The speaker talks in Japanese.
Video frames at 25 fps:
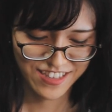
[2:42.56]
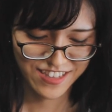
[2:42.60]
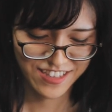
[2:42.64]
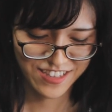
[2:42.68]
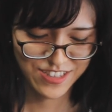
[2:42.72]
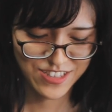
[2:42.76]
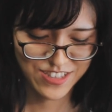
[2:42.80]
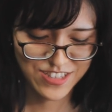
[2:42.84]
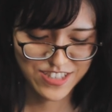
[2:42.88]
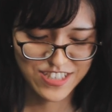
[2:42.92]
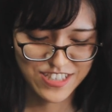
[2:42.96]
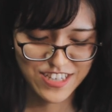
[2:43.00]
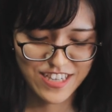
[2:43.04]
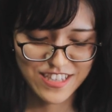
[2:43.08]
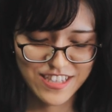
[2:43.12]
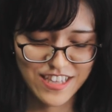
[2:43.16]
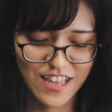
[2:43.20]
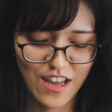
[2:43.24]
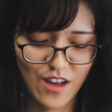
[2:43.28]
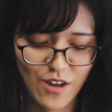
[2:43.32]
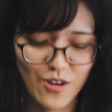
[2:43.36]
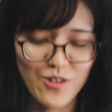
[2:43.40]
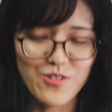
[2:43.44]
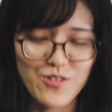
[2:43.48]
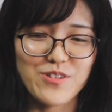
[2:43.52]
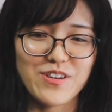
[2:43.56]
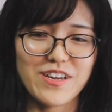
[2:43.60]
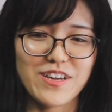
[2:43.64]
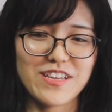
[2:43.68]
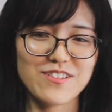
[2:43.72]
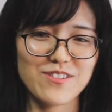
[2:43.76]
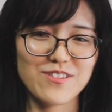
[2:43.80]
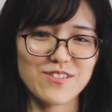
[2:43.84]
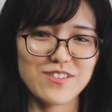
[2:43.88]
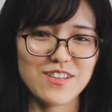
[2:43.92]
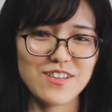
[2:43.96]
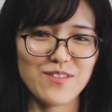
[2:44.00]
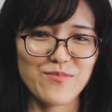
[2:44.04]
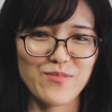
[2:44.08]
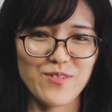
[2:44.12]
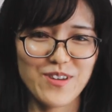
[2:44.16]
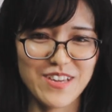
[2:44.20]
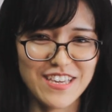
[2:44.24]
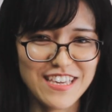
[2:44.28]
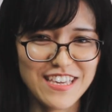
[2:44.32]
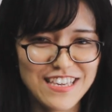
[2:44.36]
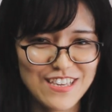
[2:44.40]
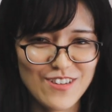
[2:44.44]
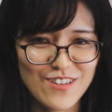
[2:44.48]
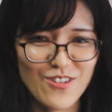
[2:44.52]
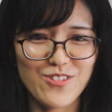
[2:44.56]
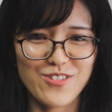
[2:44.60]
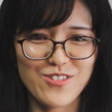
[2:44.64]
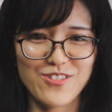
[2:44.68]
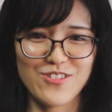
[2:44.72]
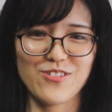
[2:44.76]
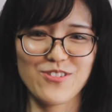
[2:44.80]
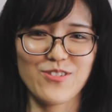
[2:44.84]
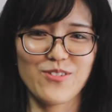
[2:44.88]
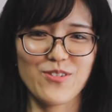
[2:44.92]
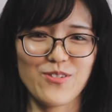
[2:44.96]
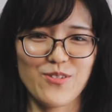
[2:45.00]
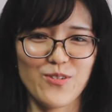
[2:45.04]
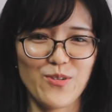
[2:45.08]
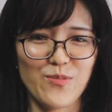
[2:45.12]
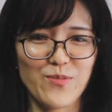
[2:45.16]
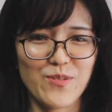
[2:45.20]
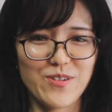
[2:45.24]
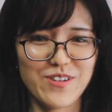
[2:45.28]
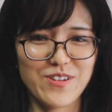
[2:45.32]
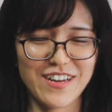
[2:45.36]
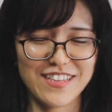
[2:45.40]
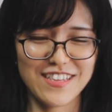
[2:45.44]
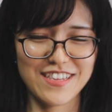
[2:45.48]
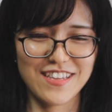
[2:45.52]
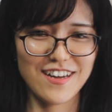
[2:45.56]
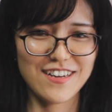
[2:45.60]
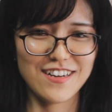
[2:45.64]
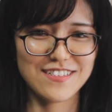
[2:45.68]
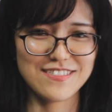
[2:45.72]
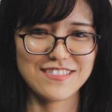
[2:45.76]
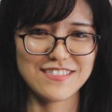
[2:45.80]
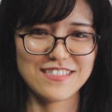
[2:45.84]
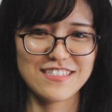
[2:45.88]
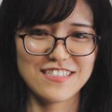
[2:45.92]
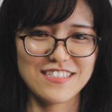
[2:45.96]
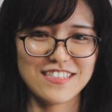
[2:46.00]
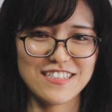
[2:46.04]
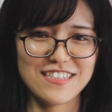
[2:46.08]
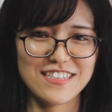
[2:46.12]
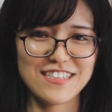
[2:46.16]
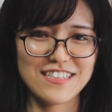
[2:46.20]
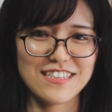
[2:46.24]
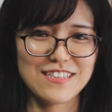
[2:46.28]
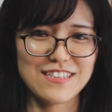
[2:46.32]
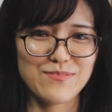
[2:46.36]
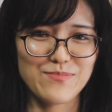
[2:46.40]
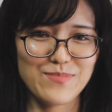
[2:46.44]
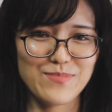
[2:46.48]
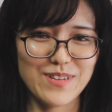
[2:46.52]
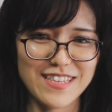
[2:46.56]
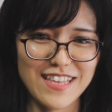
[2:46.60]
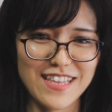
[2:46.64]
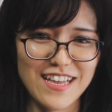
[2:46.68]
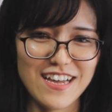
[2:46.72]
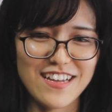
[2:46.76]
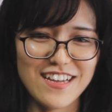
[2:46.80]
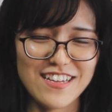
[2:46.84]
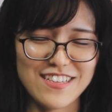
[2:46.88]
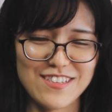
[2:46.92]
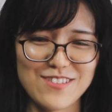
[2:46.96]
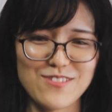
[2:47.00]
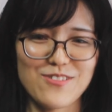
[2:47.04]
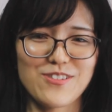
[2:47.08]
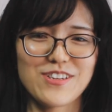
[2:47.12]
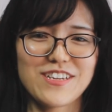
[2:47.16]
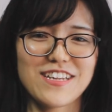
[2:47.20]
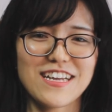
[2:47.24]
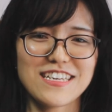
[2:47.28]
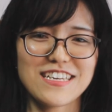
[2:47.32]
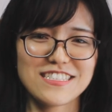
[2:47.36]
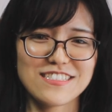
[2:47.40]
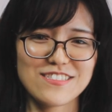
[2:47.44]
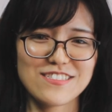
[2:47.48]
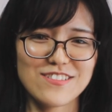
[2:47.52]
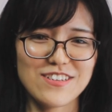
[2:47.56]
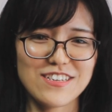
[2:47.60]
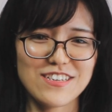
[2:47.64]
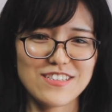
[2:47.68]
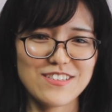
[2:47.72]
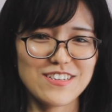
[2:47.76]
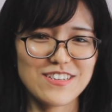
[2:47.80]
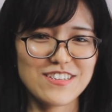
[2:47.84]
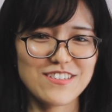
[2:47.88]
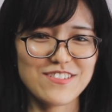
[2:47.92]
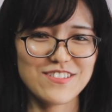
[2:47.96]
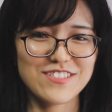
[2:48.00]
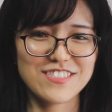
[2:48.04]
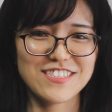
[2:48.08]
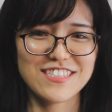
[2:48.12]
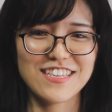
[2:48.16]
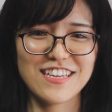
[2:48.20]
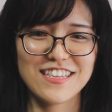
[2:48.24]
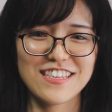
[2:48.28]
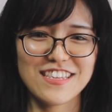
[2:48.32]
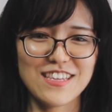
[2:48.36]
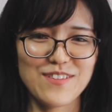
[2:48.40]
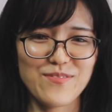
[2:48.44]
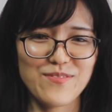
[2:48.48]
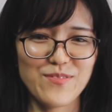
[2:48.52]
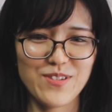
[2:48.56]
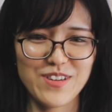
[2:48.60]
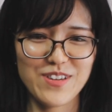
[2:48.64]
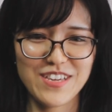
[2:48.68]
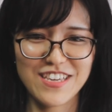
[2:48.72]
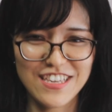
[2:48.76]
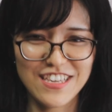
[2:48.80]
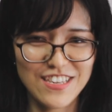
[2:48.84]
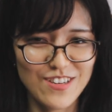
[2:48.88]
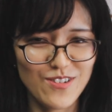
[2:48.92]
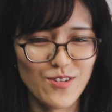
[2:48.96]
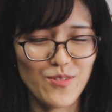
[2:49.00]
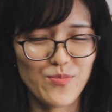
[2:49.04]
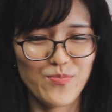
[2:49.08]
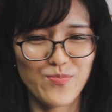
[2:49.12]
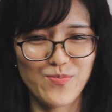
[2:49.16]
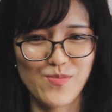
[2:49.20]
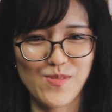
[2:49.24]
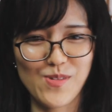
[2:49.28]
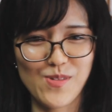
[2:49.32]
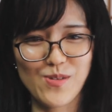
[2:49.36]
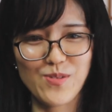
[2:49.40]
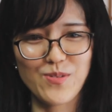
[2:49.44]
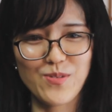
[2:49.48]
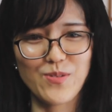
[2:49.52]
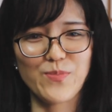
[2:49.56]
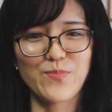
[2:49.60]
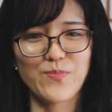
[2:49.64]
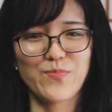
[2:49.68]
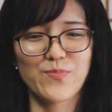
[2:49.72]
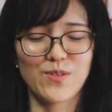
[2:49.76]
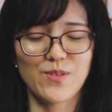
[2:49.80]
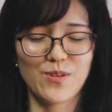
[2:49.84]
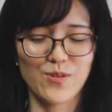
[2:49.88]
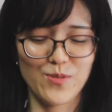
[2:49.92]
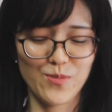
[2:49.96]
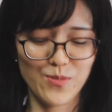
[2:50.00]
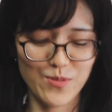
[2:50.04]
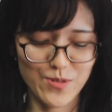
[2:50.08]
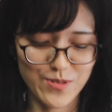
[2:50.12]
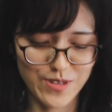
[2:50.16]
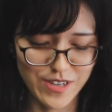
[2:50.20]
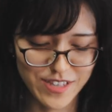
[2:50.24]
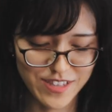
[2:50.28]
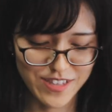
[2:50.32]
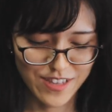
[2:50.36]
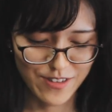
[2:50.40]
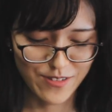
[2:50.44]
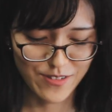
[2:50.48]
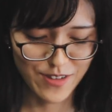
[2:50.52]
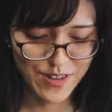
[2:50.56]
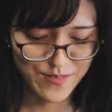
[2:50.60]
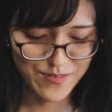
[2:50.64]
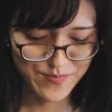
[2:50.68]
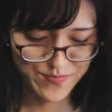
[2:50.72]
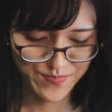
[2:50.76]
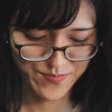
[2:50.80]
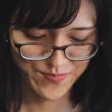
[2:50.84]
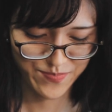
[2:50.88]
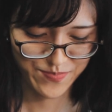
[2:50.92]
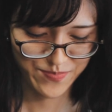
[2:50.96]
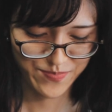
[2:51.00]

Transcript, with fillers: ニュースレターを受け取ってもいいよと思う方、また、りなしの祈りをしてやってもいいよと思う方は、